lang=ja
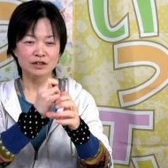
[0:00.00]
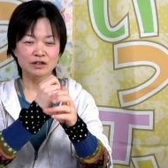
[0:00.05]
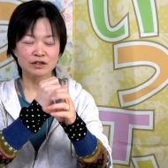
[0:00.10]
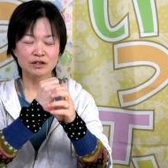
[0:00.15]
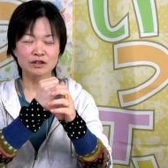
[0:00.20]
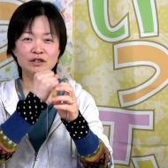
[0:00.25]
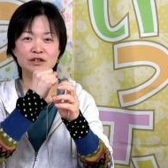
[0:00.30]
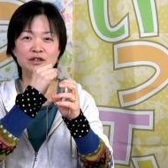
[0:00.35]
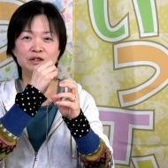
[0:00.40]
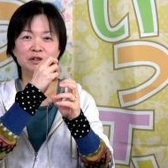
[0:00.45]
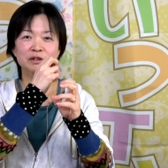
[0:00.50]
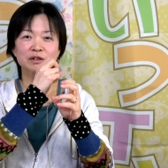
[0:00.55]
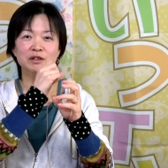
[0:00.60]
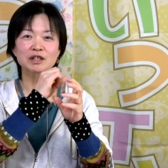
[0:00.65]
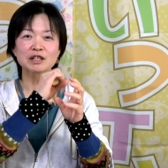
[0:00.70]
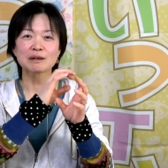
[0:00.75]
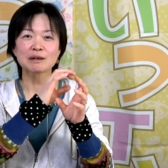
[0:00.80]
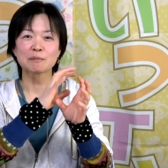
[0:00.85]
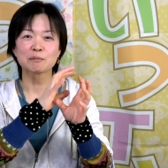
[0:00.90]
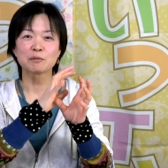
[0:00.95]
吸うとこ
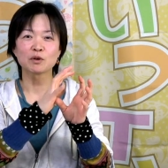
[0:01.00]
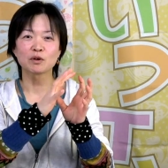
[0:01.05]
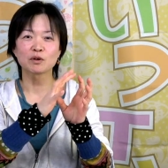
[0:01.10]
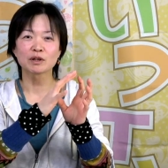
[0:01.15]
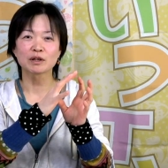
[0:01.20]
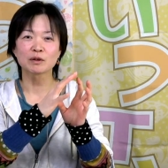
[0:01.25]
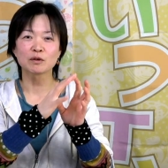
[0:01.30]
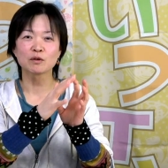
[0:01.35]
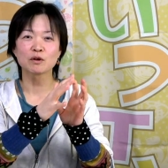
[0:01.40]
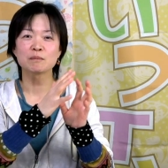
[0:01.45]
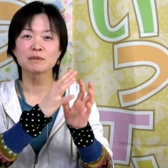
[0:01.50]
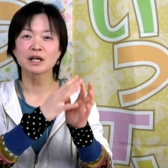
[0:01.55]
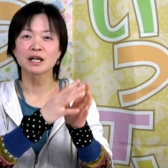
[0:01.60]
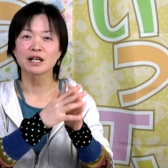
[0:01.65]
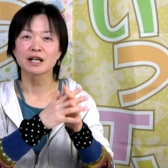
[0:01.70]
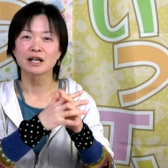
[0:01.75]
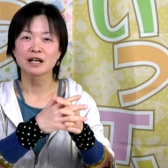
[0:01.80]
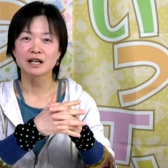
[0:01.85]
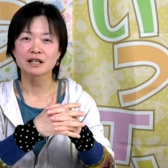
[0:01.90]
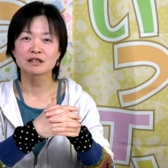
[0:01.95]
ろはもうゴムが
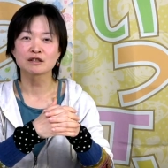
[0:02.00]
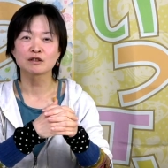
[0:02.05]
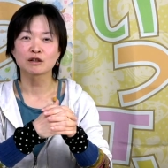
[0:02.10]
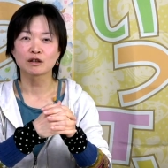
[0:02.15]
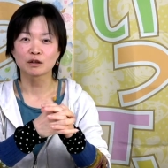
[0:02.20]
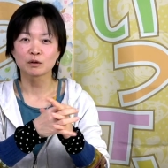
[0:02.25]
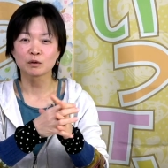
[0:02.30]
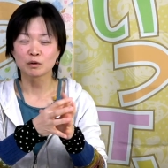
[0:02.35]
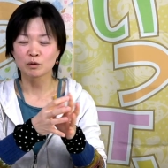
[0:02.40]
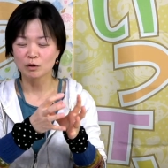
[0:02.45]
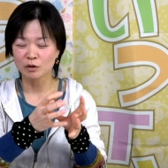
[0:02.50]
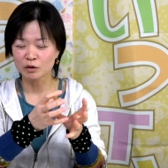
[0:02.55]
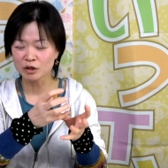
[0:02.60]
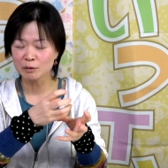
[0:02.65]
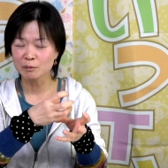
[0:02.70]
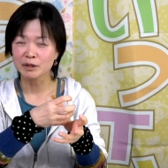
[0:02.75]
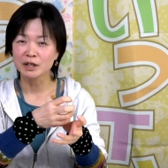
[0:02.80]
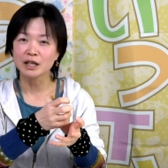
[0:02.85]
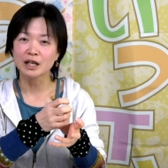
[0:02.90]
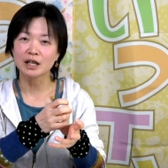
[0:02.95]
劣化してたけど哺
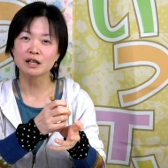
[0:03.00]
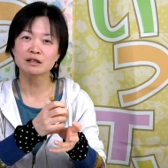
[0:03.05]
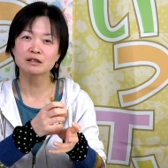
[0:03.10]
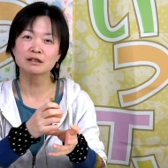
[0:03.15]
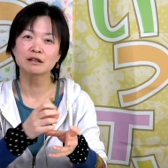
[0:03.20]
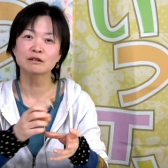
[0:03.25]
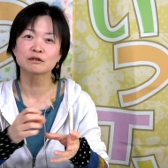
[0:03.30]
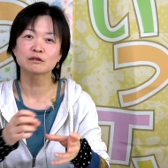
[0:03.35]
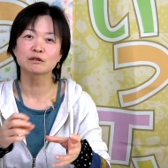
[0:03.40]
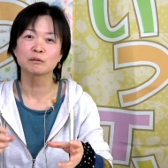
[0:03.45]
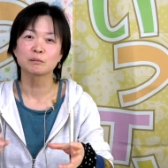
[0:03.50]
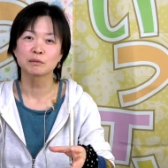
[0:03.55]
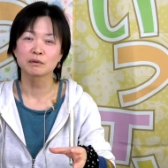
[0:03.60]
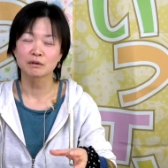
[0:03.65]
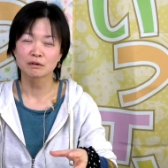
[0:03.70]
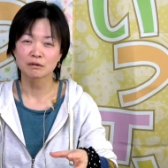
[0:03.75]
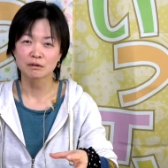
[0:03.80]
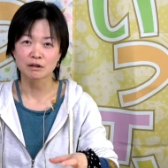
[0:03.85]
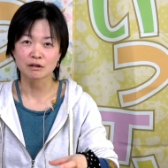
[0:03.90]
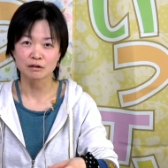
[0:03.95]
乳瓶ガラスだった
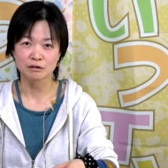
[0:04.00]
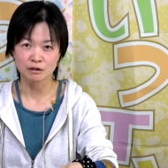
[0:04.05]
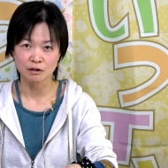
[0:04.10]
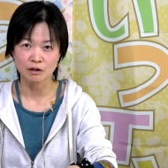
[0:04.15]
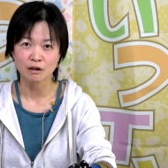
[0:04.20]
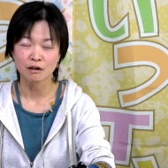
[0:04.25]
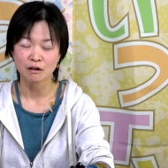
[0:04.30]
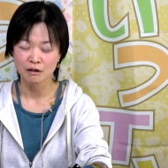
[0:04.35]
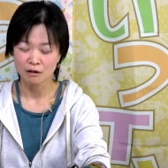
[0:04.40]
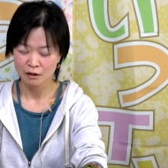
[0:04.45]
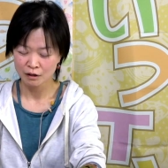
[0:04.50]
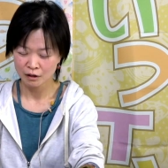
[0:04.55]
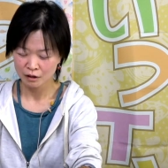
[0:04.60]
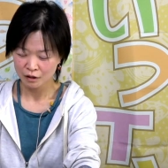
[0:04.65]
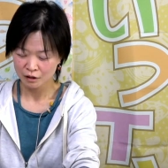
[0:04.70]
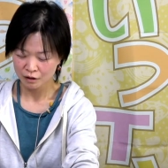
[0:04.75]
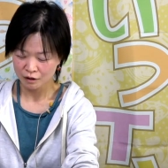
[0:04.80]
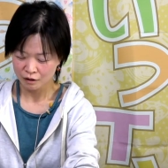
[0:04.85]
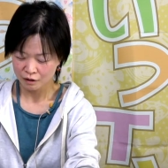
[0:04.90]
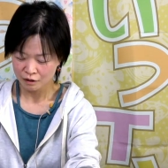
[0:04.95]
からさ
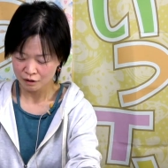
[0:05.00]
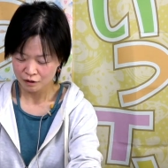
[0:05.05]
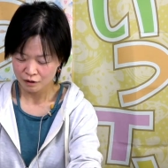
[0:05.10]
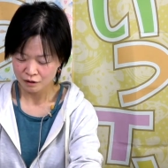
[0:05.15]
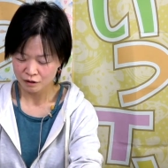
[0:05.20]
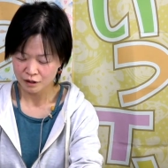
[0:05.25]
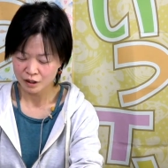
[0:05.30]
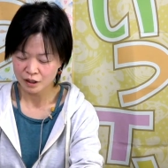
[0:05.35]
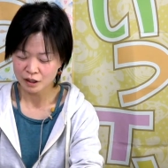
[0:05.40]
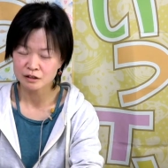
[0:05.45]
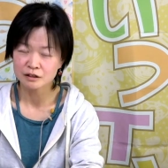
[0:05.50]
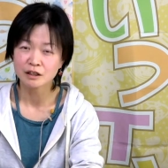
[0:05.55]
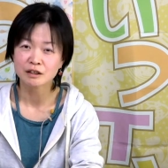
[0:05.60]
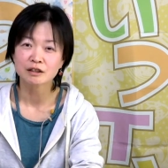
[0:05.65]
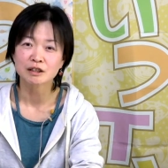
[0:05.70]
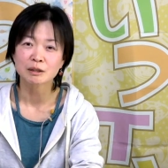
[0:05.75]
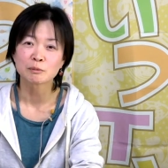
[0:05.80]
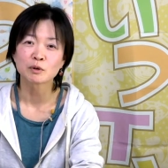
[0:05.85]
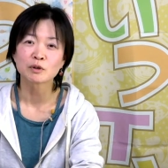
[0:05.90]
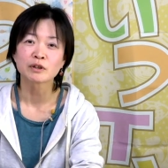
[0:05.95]
ガラス
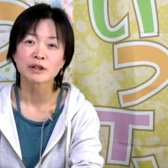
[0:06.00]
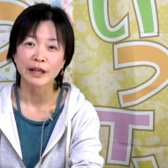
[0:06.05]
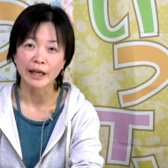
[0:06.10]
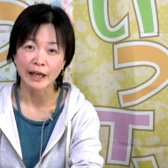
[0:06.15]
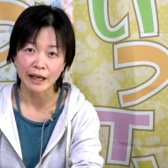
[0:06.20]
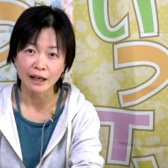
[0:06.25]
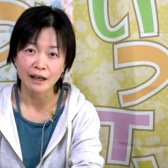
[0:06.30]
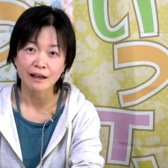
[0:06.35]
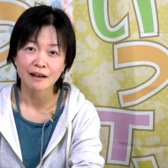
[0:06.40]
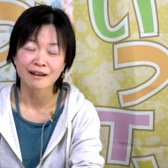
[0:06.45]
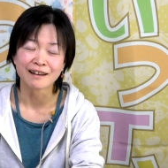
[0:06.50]
だったもんで